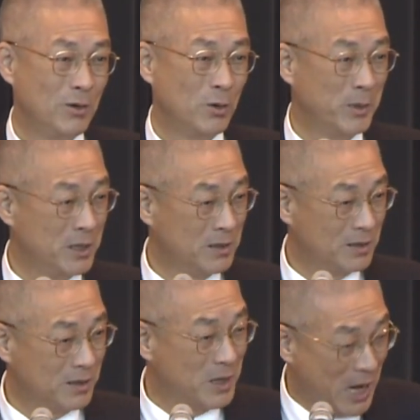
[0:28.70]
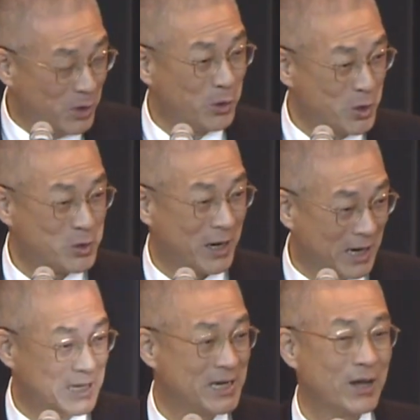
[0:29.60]
我们年度预算
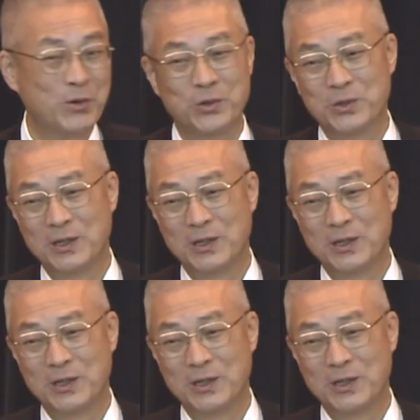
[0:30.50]
很艰苦，